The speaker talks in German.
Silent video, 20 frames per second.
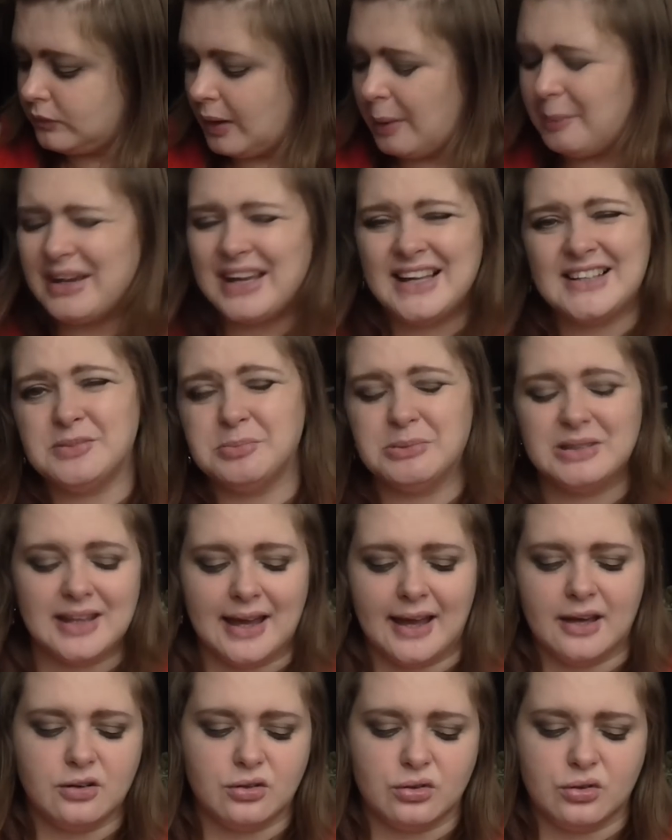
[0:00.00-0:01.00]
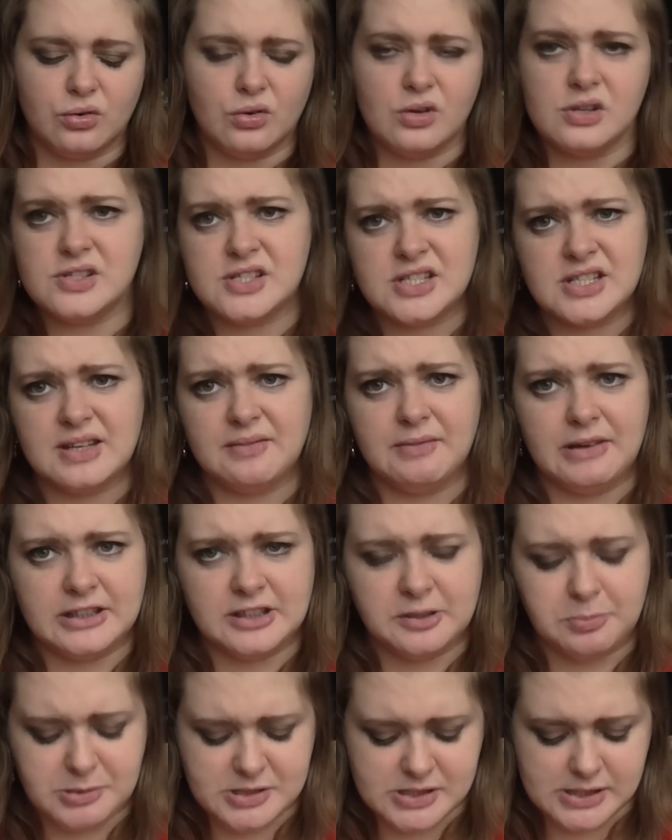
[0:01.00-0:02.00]
Aber jetzt mit 3,99, da
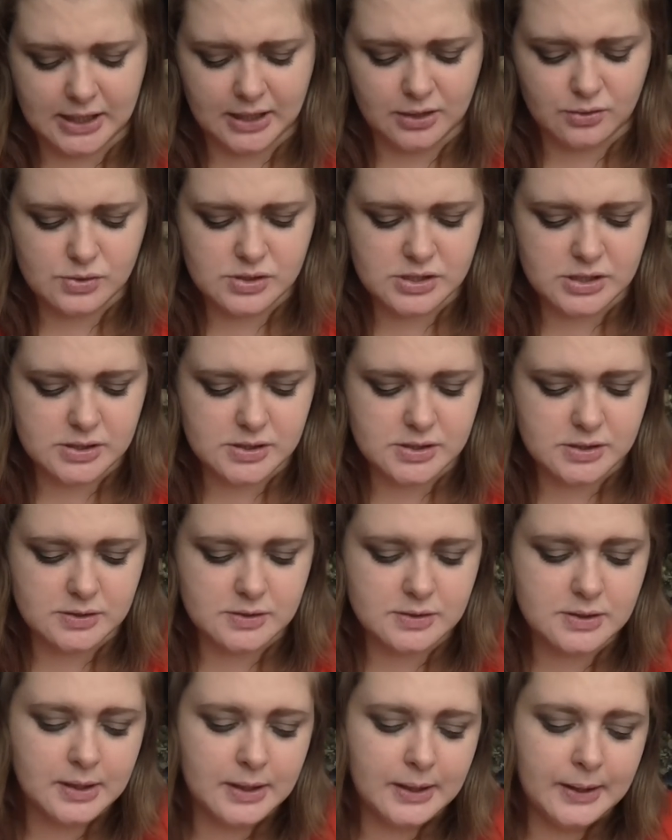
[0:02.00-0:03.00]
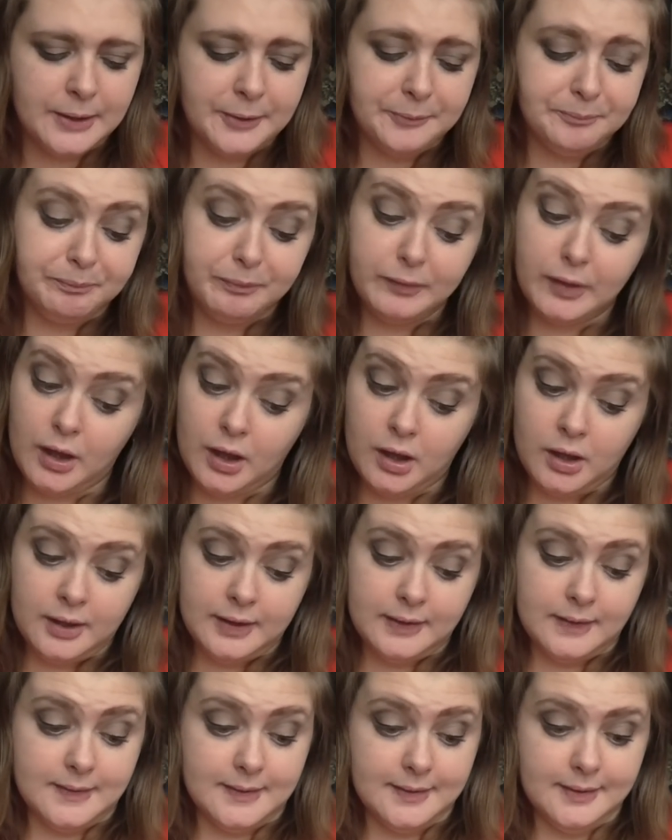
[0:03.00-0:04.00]
warte ich, bis sie reduziert sind.
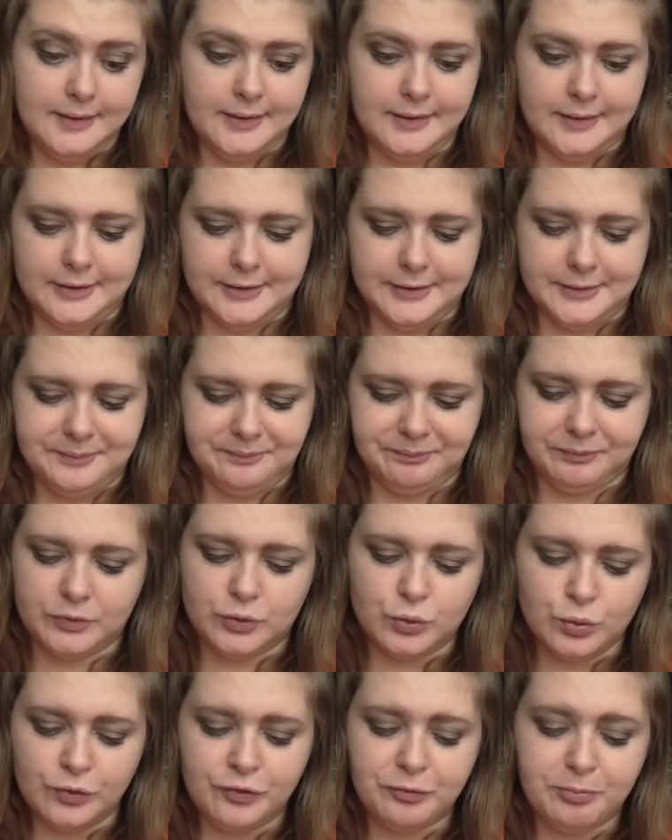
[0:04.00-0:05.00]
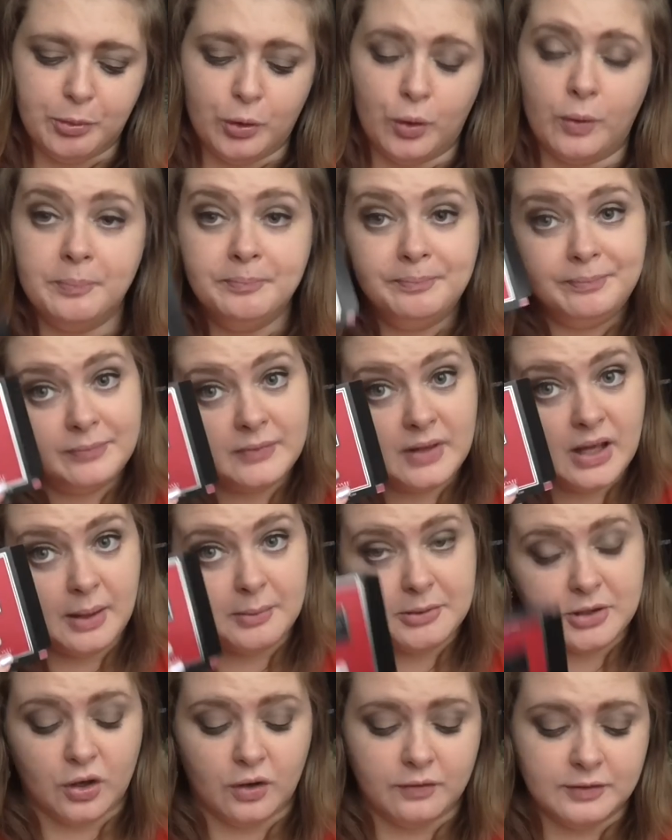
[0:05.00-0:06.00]
Ja, Duftproben
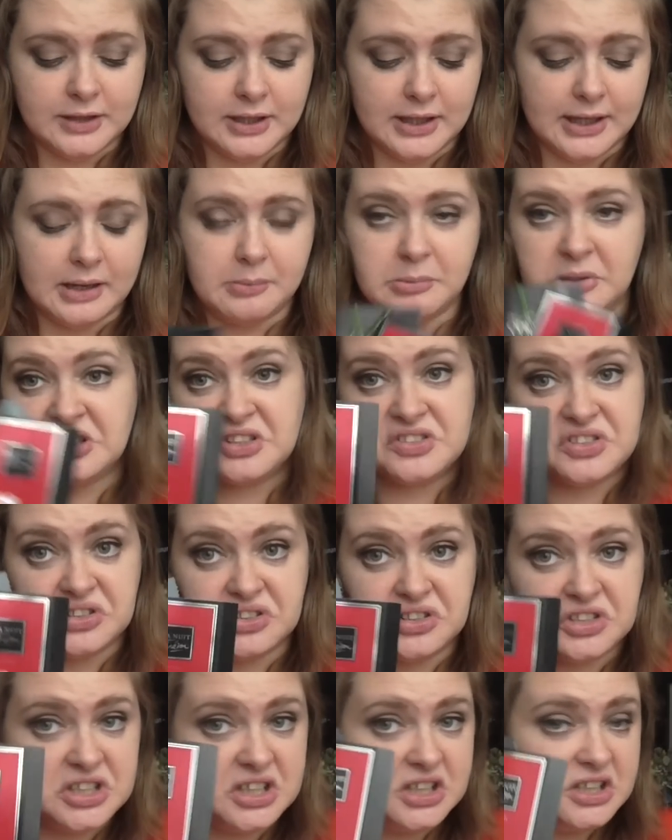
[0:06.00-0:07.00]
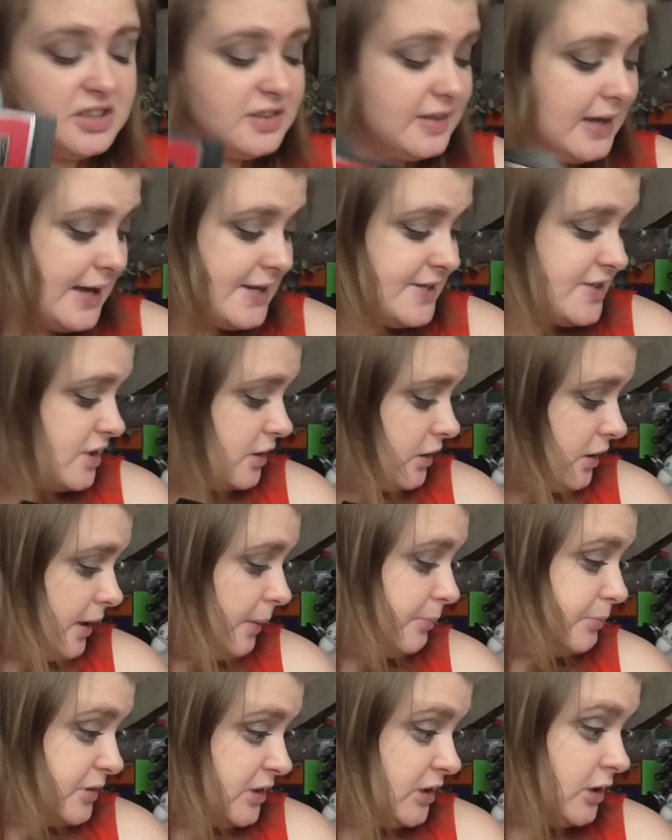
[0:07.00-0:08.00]
habe ich auch wieder leer gemacht. Das sind sicher nicht die einzigen, ich
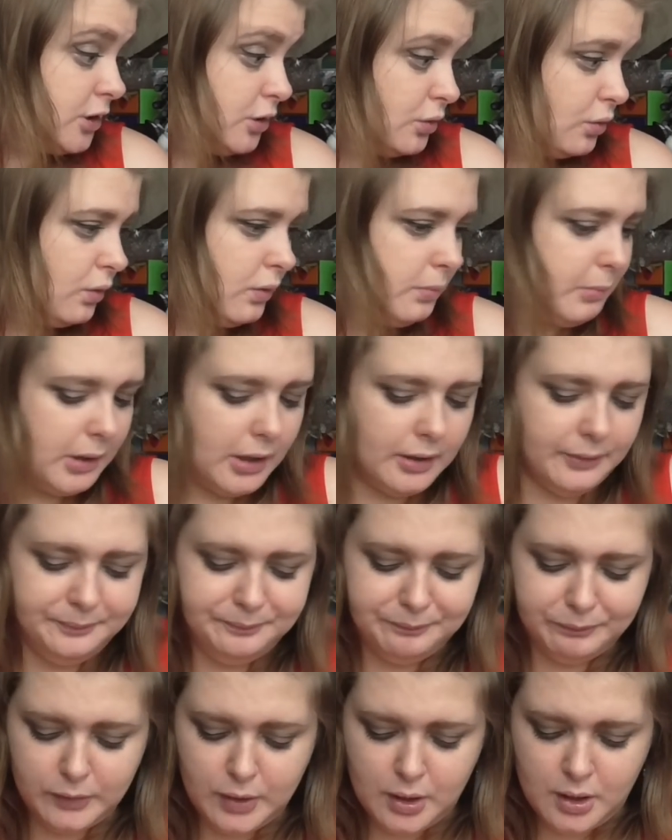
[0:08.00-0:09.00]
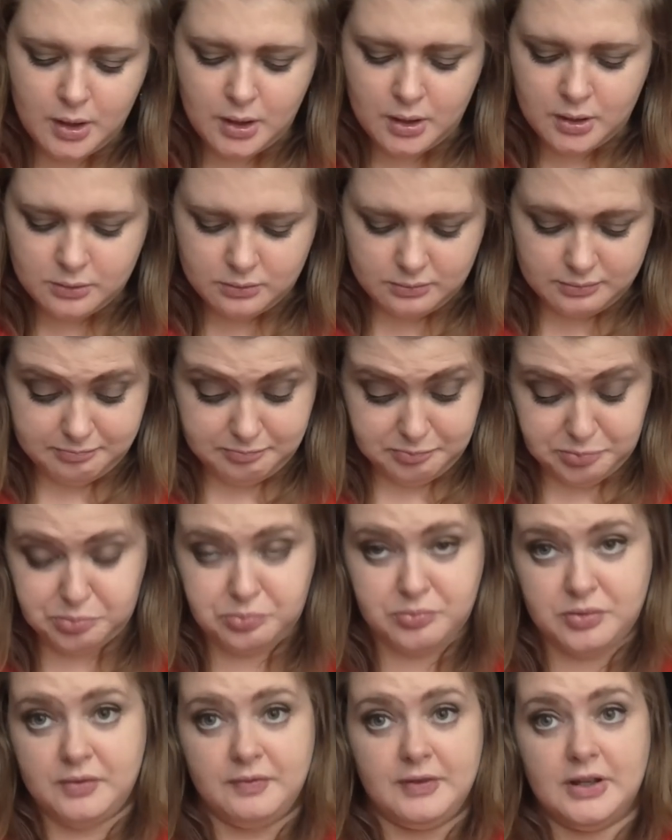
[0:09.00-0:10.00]
habe sicher noch mehr.
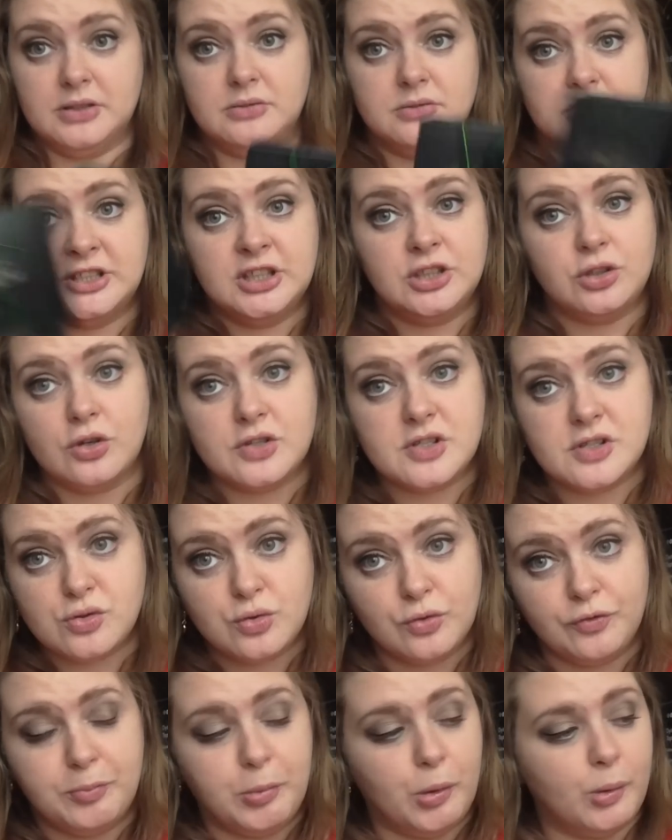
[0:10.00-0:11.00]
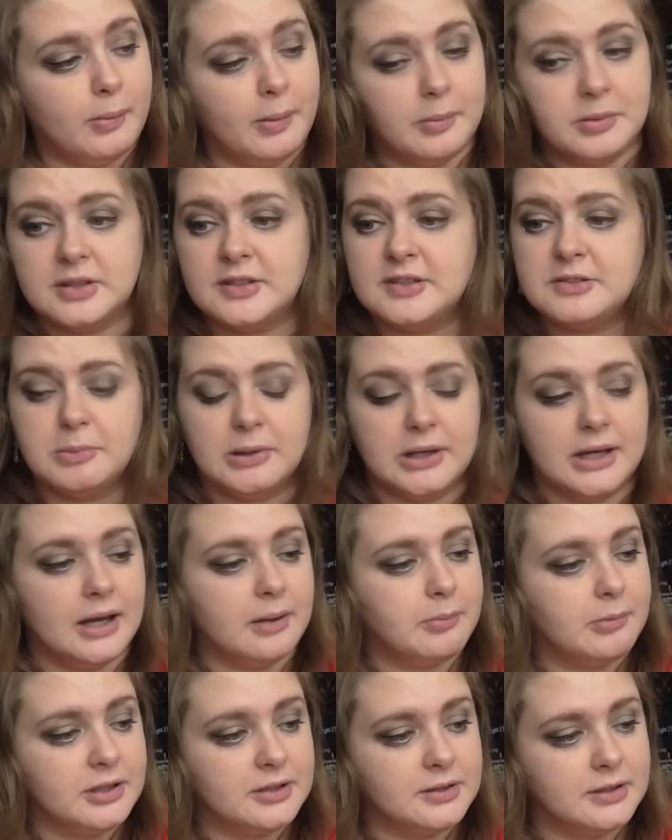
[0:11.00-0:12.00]
Da waren zigtausend Duftproben, habe ich diesmal
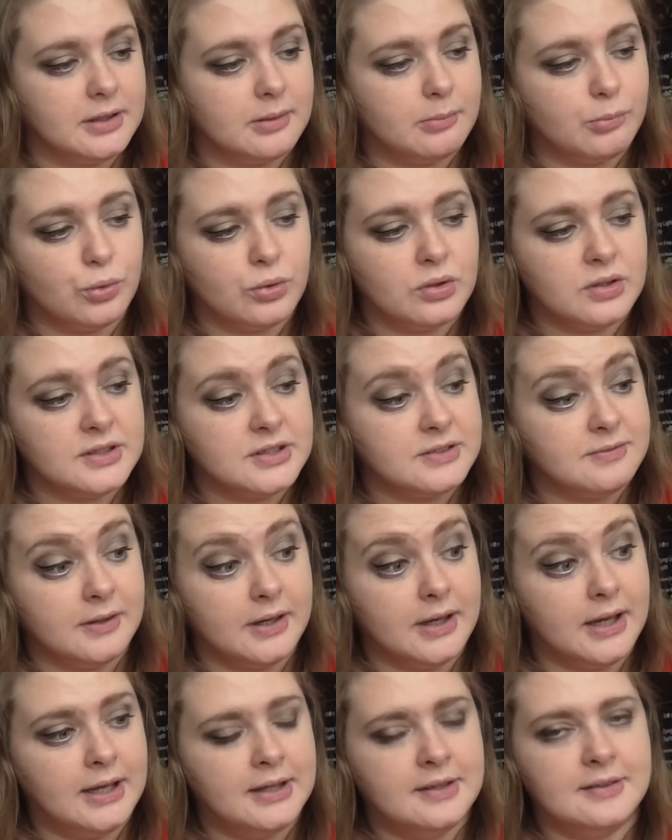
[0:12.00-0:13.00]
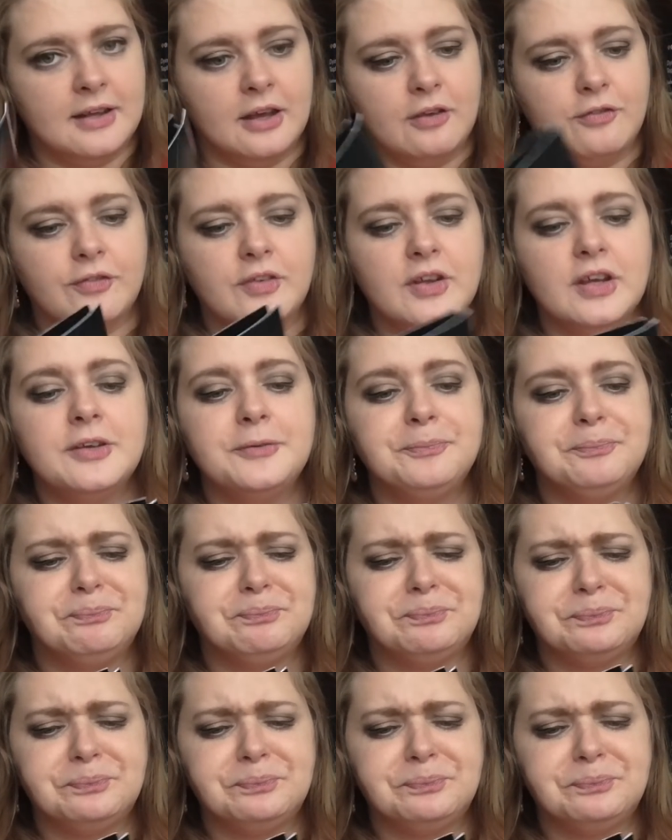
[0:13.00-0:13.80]
leer gemacht in dem Monat. Das war echt heftig.